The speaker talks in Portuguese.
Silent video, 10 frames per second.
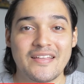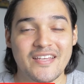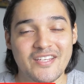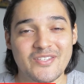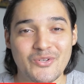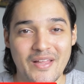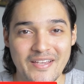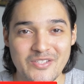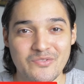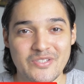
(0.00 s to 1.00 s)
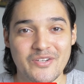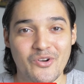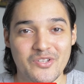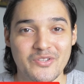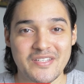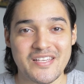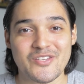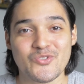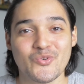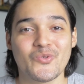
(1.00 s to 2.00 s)
Deixa seu like se você gosta desse
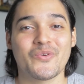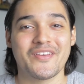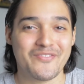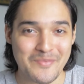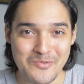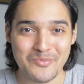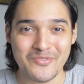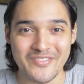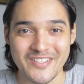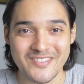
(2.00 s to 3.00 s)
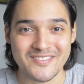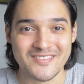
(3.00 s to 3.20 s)
assunto e vamos para o vídeo.